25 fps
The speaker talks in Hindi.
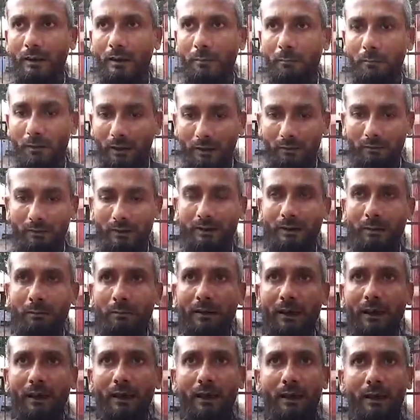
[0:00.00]
बड़ा
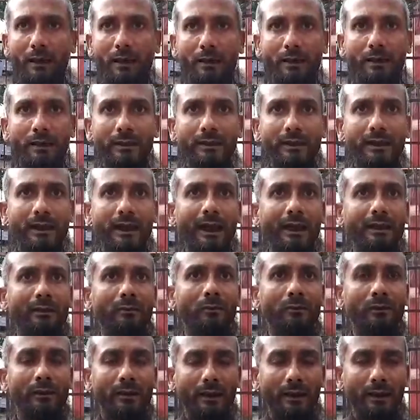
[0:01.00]
विडम्बना है कि आज
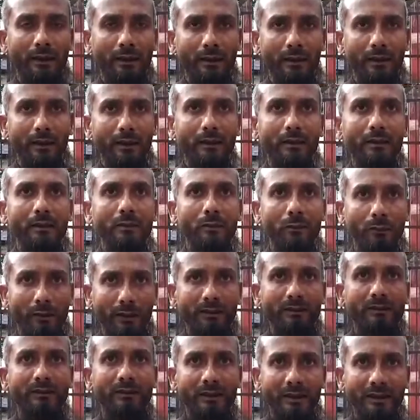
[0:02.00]
उनका
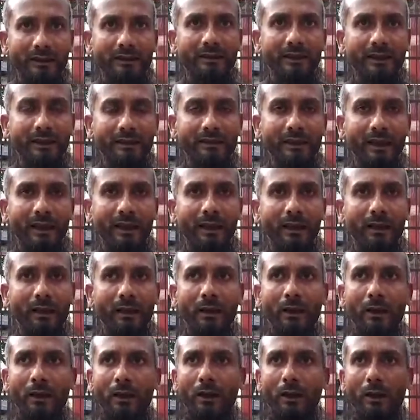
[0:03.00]
स्वास्थ्य ठीक नहीं था
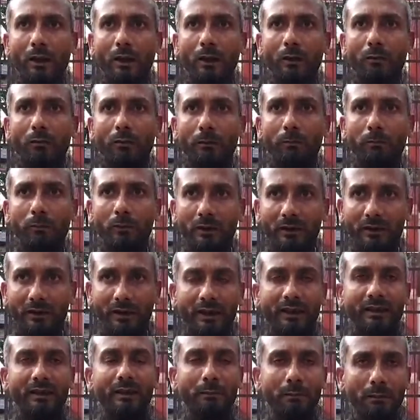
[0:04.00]
और वो पूरी
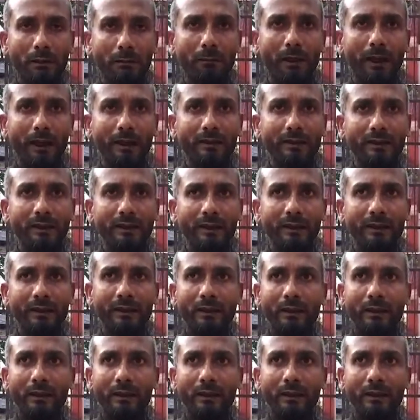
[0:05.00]
तरह से बीमार थे